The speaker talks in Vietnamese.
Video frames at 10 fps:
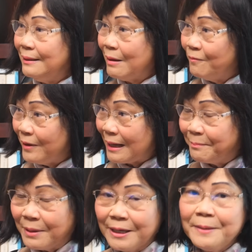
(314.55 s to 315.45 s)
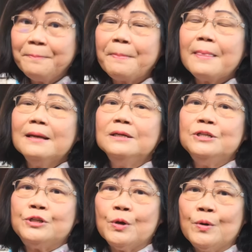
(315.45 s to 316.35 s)
công việc làm mới yeah.
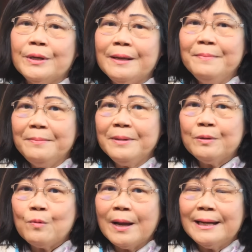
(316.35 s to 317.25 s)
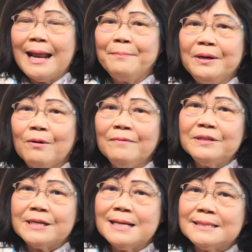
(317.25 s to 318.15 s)
Dạ. rồi cái mình mới quay ra mình nói
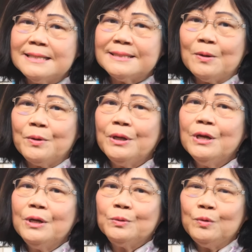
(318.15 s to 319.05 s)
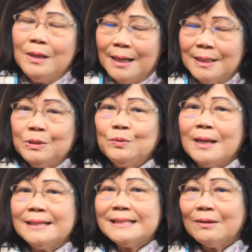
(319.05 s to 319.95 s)
với sở an sinh xã hội tôi lỡ tôi
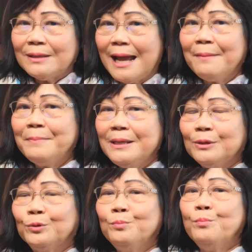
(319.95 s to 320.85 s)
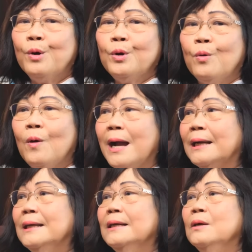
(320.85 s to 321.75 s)
lãnh 6 tháng bây giờ tôi bồi
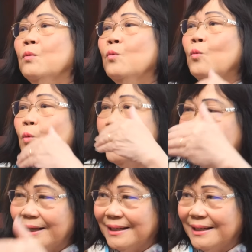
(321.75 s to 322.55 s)
hoàn nguyên